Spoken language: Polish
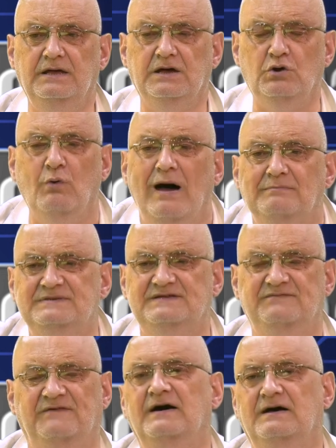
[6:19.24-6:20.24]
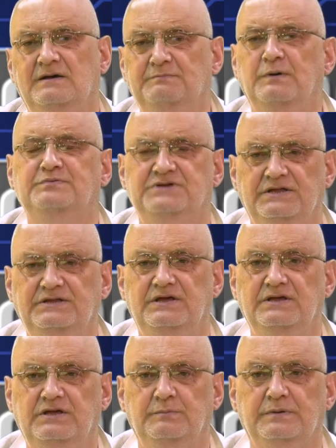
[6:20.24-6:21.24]
y, kłamstwa
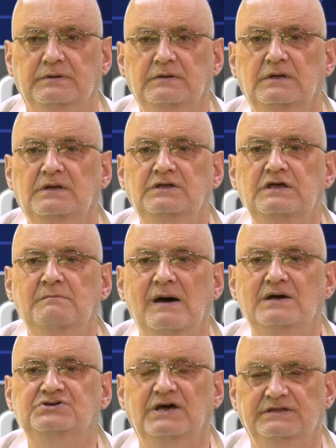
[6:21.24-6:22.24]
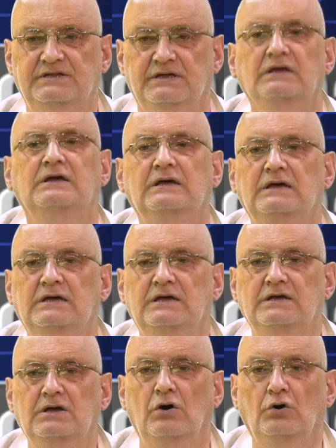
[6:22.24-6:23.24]
poprzedniej ekipy? Nie ma żadnej.
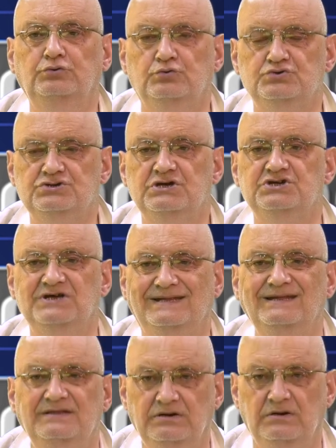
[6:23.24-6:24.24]
Otóż żaden